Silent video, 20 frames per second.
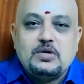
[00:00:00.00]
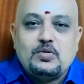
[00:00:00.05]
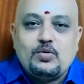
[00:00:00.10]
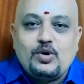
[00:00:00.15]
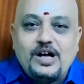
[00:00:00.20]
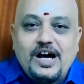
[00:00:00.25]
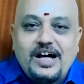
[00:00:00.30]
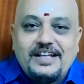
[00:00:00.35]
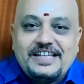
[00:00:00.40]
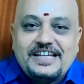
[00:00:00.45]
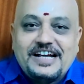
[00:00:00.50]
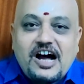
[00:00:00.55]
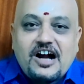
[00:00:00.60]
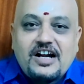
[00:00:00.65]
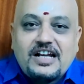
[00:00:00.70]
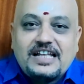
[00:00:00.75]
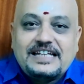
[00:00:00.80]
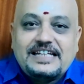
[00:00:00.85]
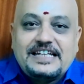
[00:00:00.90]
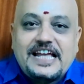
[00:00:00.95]
ஒரு
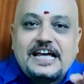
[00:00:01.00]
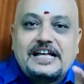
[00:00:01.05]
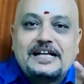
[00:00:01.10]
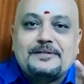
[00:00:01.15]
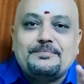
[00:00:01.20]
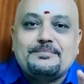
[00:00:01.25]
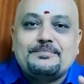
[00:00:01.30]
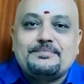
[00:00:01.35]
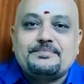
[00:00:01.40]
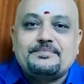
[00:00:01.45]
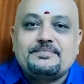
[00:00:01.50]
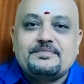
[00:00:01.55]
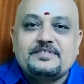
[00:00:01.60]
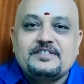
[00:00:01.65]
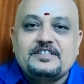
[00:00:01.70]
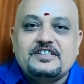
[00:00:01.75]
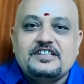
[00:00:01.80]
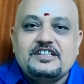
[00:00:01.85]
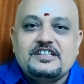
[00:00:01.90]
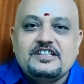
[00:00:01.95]
அதிகாலை நேரம்
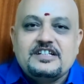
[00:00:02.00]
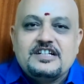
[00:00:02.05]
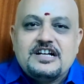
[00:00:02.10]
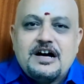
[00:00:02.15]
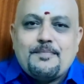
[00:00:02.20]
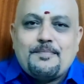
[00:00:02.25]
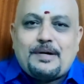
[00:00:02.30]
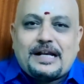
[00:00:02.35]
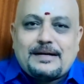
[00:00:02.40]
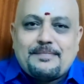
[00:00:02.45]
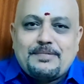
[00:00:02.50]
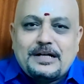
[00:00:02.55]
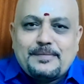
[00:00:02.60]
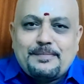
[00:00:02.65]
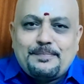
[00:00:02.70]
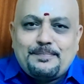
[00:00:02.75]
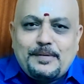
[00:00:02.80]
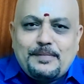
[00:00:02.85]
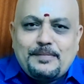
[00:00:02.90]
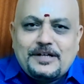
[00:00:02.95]

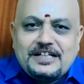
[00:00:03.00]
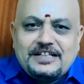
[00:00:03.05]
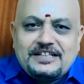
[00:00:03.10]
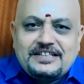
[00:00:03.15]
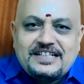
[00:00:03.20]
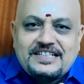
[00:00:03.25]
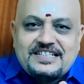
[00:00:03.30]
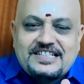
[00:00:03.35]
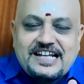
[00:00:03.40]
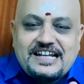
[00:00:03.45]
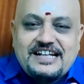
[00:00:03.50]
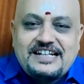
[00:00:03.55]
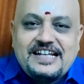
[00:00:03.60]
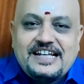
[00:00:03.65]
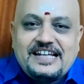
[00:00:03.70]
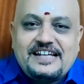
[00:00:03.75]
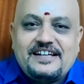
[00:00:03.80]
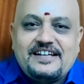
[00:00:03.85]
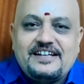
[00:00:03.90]
பரபரப்பு மிகுந்த சென்னை